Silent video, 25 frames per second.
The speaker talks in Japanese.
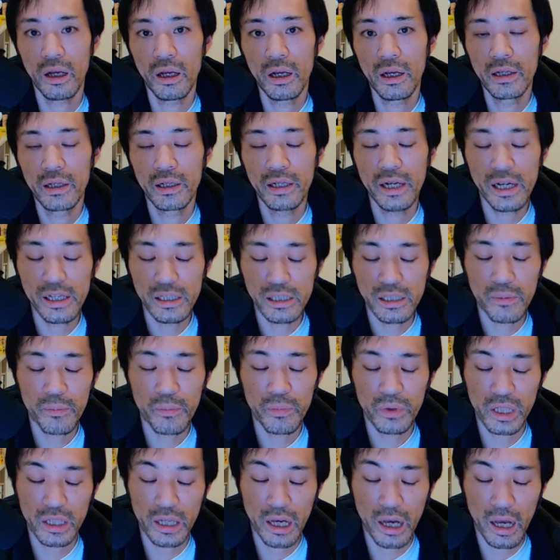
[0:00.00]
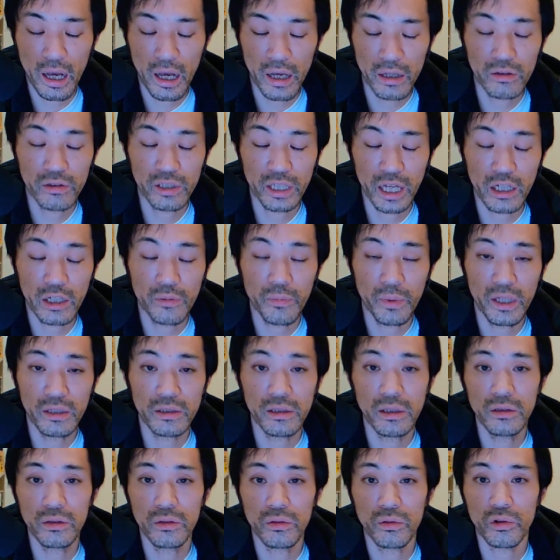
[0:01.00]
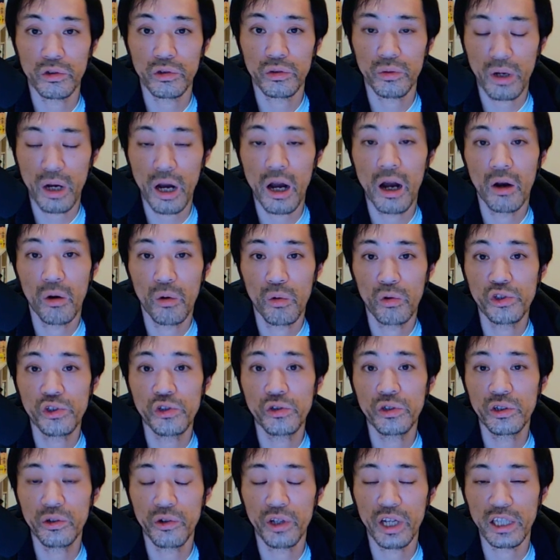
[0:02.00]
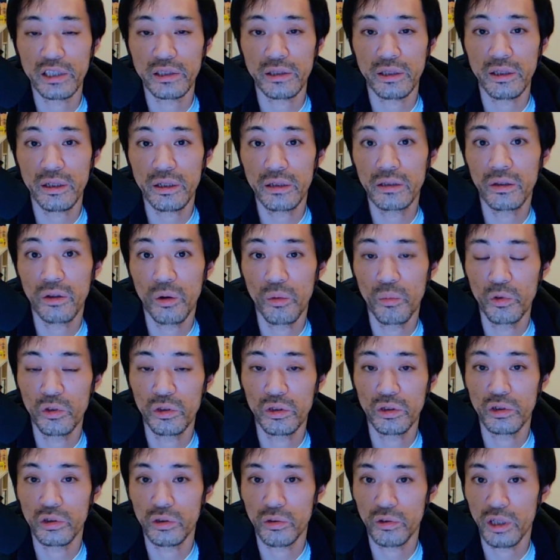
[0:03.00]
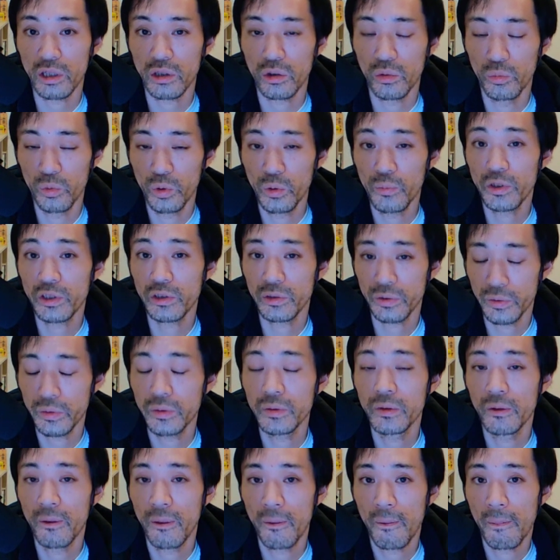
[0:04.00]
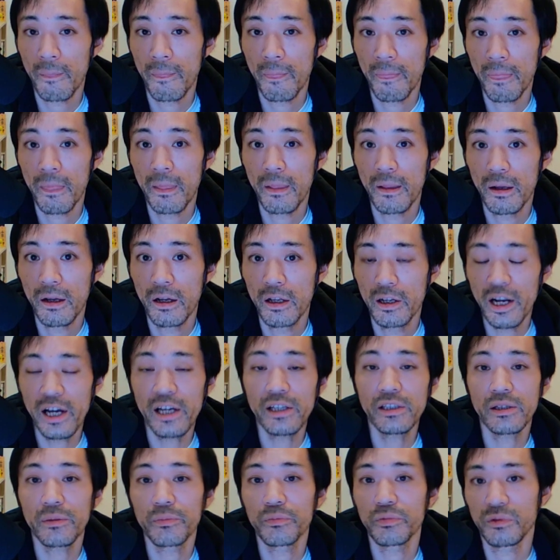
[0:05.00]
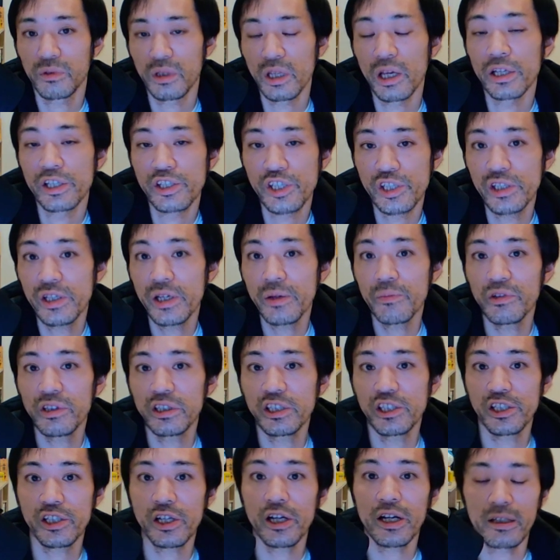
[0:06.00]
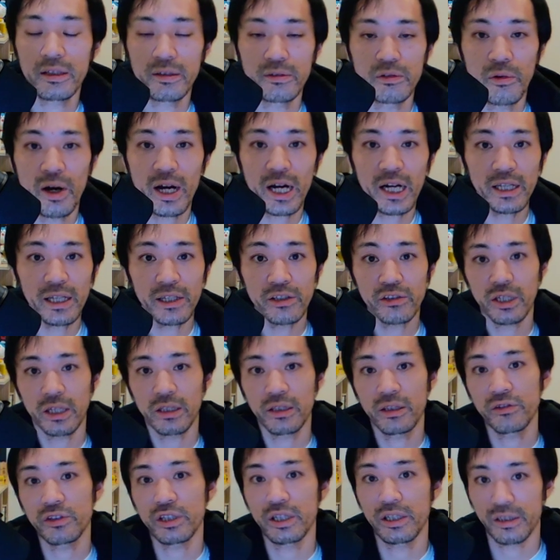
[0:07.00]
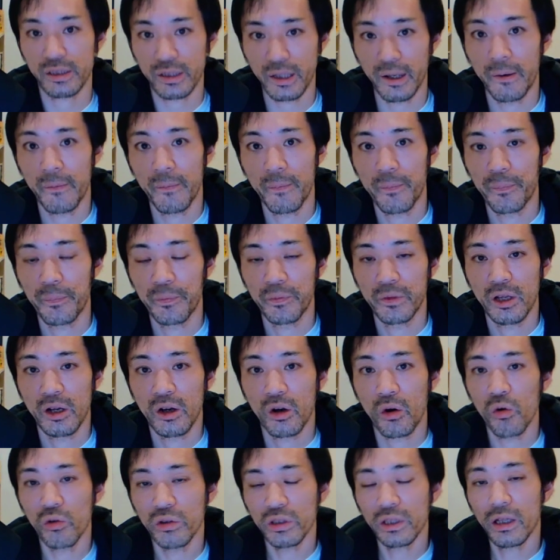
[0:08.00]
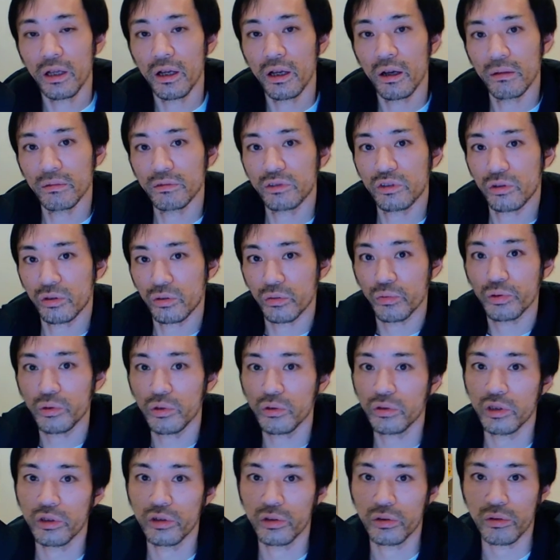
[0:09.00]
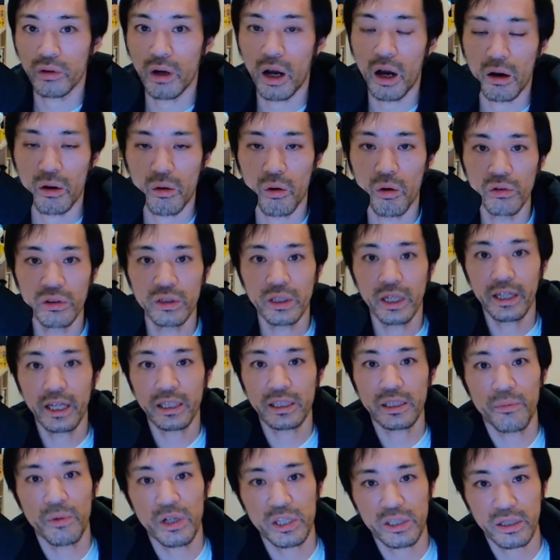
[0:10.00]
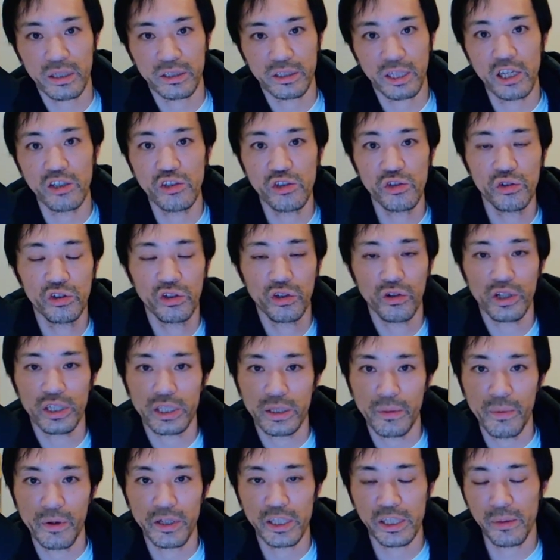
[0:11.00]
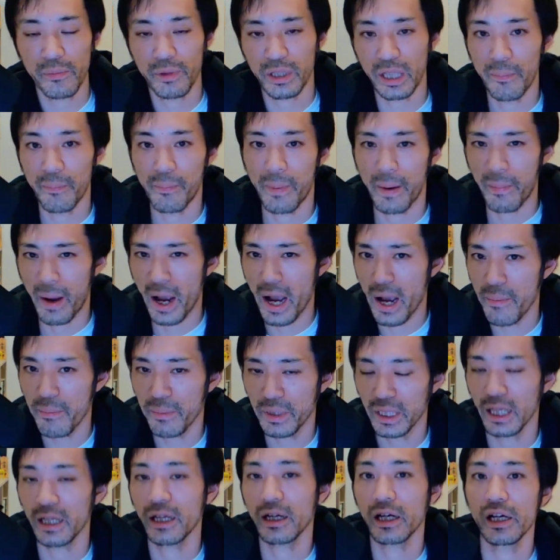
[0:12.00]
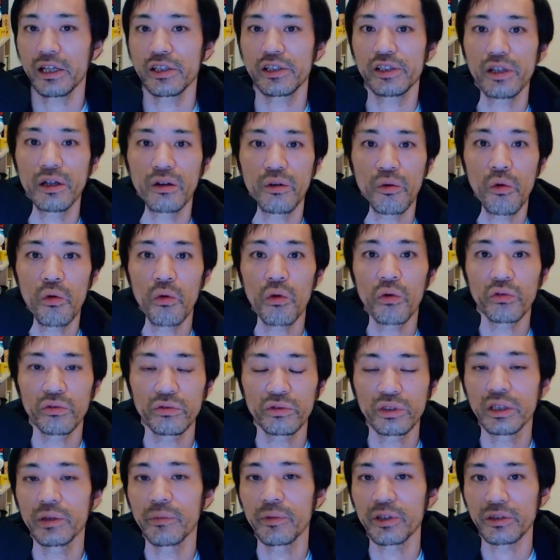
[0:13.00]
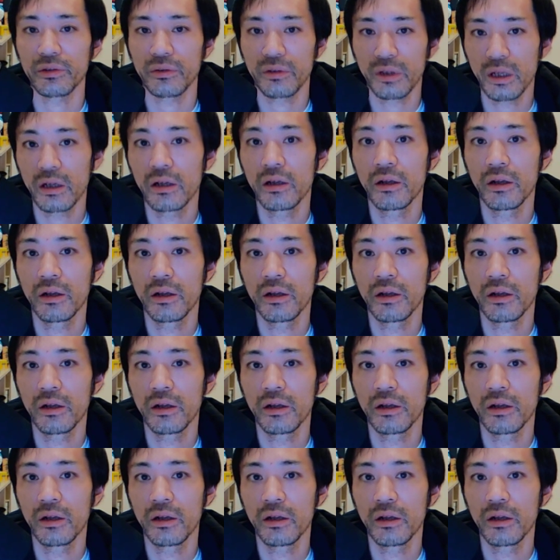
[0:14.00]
ライザップに入る100%の人が50キロ痩せたいって思ってる人だと思いますライザップって CM でじゃあ分かりやすくやってるじゃないですか。こんなちょっと太ってる人がこんな痩せました、30キロ痩せましたみたいな、ババーンみたいな感じで広告打ってますよね。